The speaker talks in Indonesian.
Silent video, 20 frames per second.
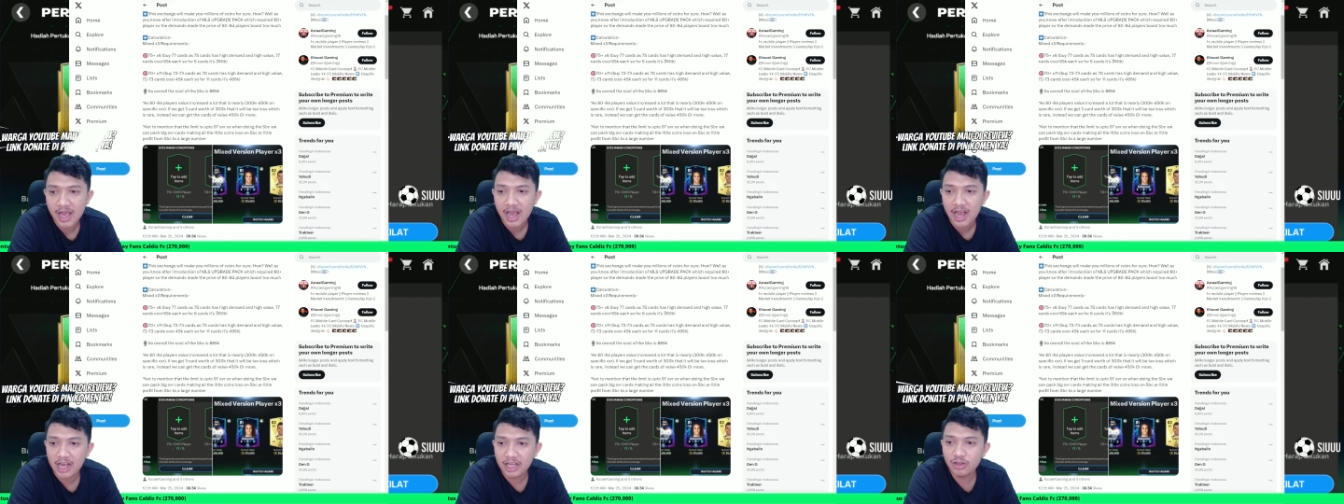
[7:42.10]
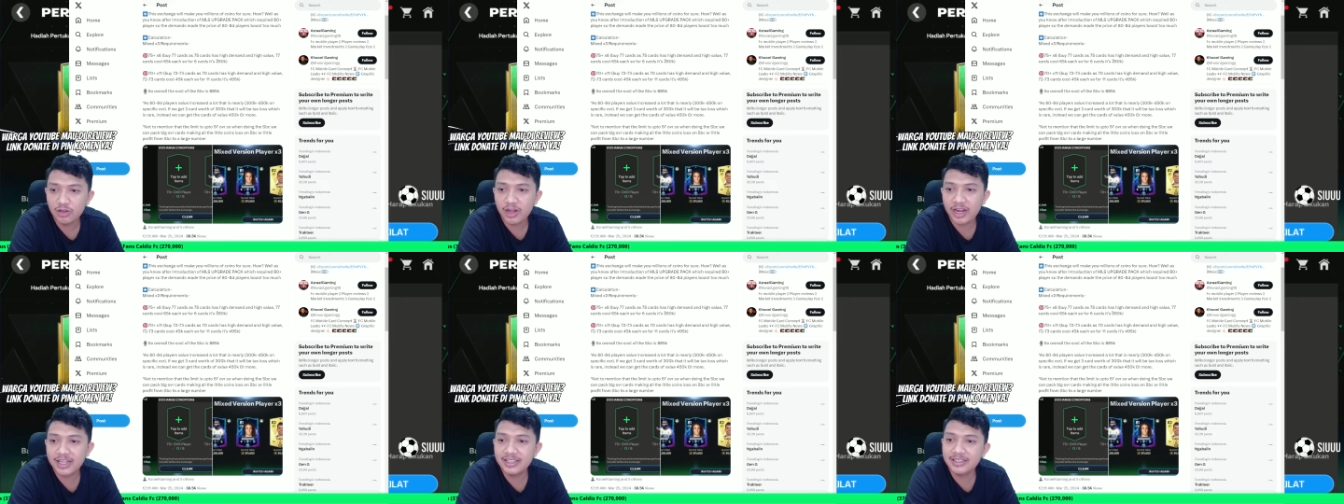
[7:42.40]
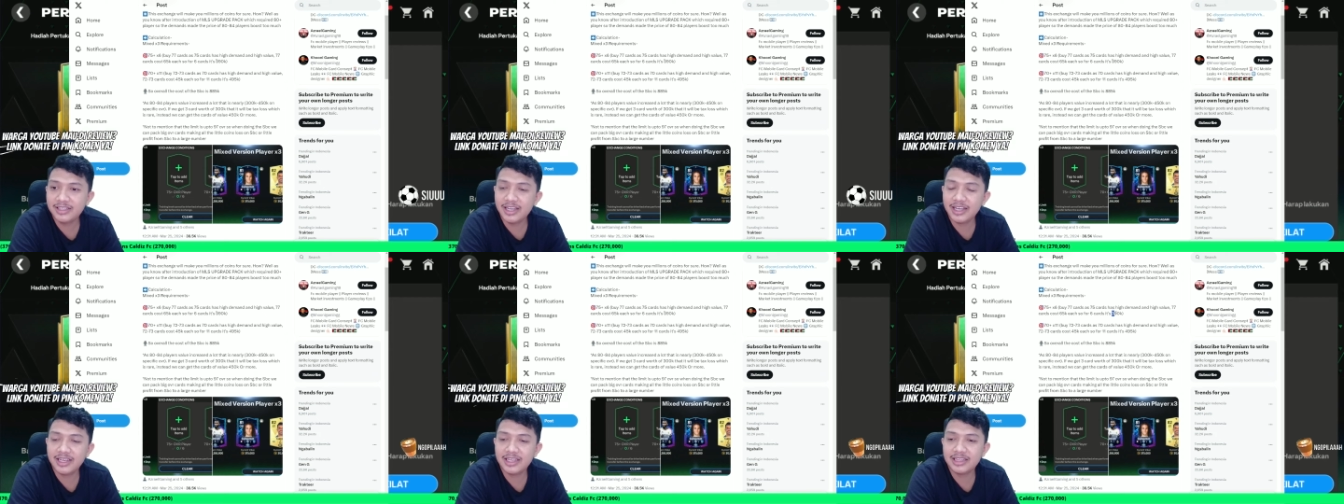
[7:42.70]
atau let's
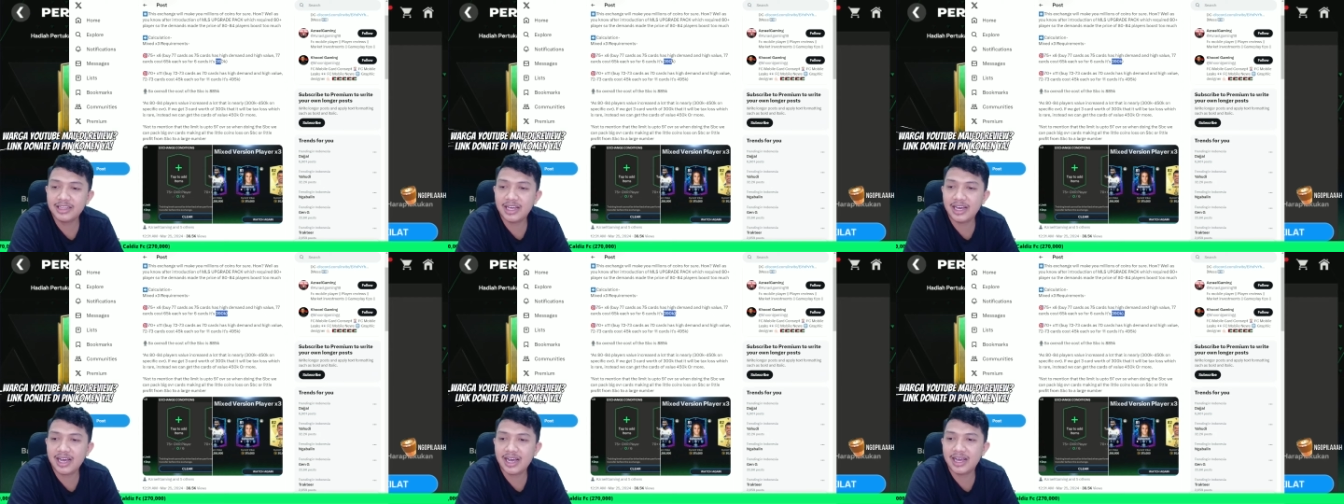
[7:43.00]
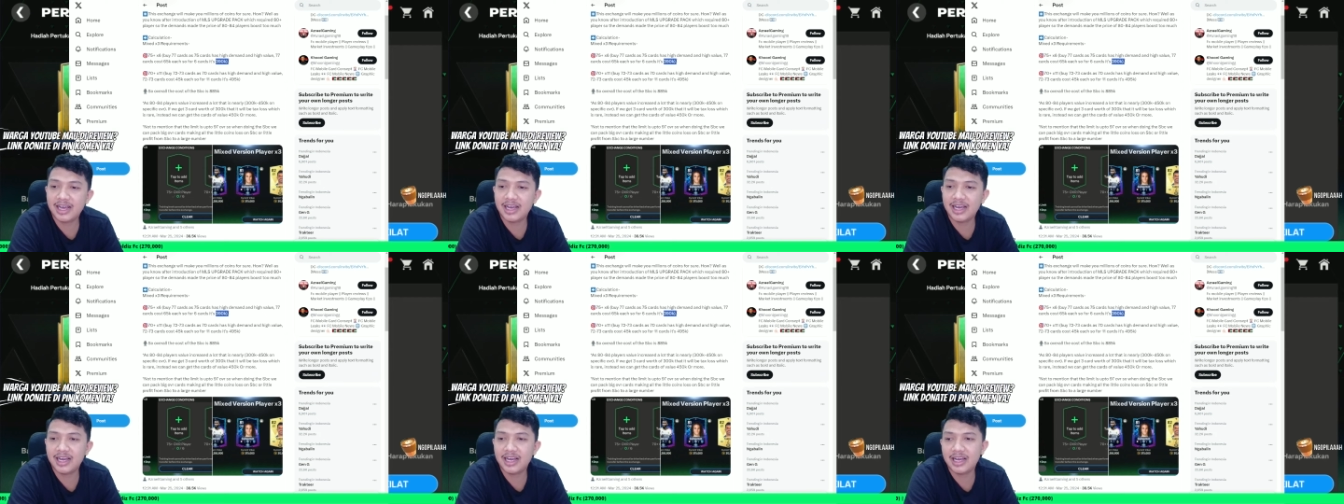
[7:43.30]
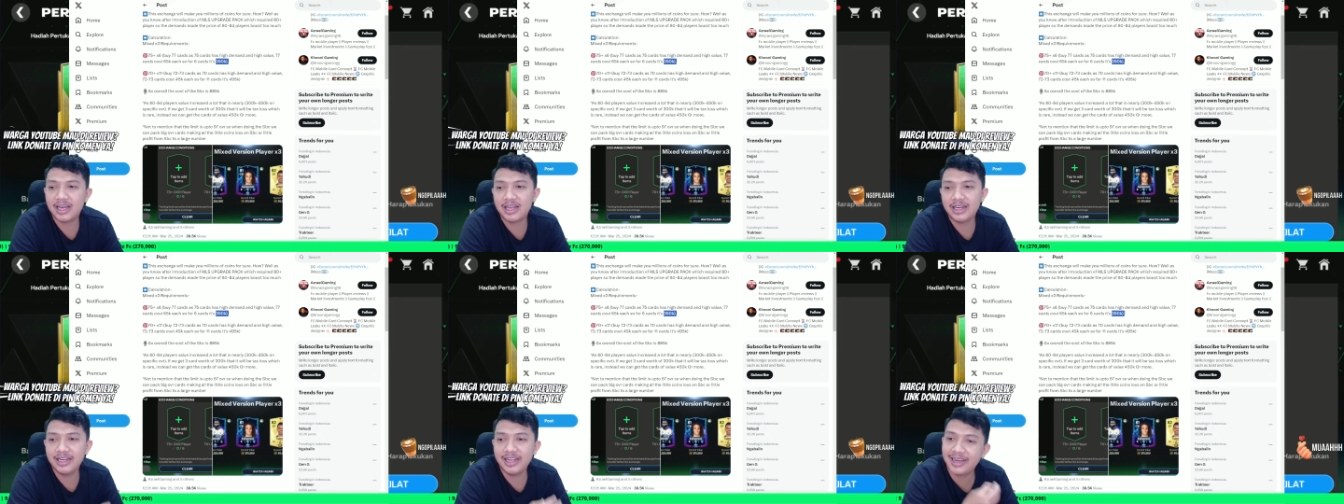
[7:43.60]
say kita
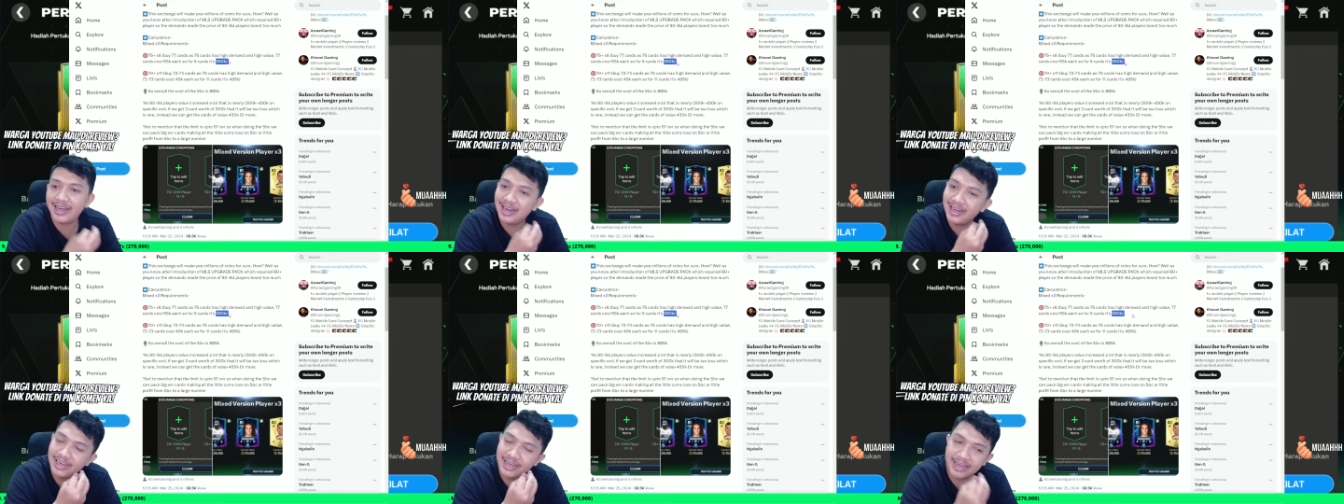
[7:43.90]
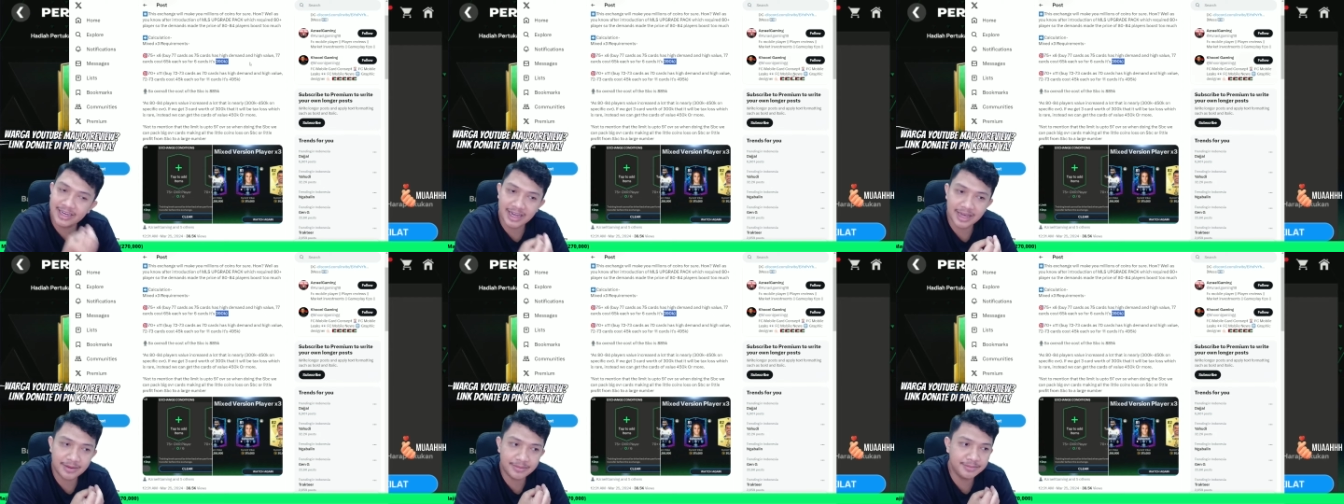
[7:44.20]
uh, dikali 6